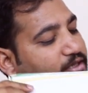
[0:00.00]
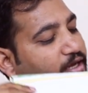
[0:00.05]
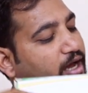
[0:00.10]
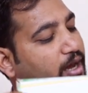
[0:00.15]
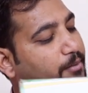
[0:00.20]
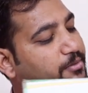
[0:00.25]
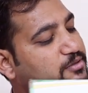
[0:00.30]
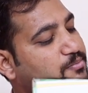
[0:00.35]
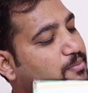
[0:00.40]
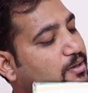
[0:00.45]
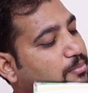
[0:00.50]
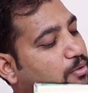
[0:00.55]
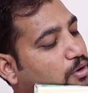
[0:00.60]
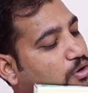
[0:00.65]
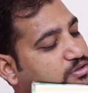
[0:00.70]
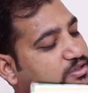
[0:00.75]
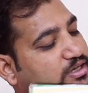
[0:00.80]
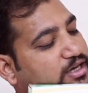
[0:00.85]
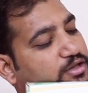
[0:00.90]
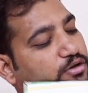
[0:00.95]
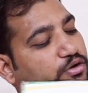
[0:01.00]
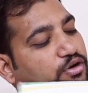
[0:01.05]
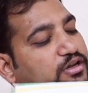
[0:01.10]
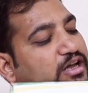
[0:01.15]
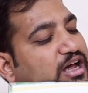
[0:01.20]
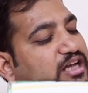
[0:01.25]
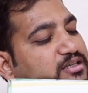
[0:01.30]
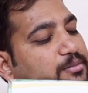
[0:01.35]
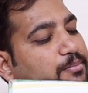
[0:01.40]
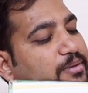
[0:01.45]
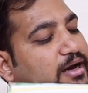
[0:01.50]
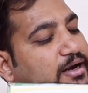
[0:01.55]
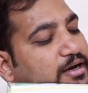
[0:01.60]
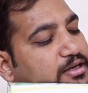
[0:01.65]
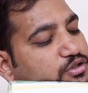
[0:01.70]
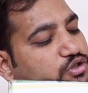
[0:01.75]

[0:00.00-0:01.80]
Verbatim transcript: से अब इसमें बहुत सारे देखो यहाँ से ब्रांड